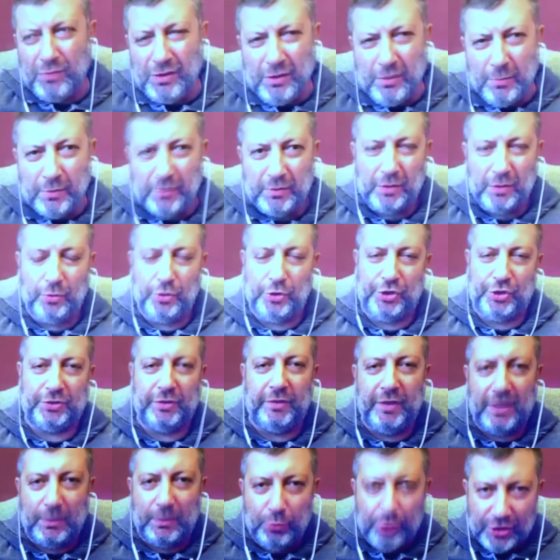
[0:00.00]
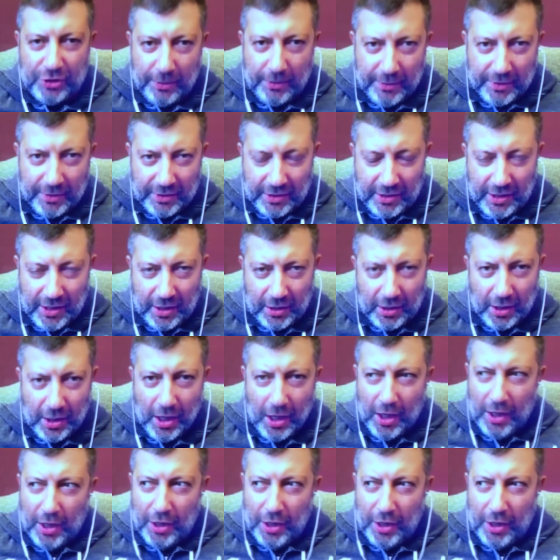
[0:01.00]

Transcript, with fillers: не молодой человек, ему 70 лет,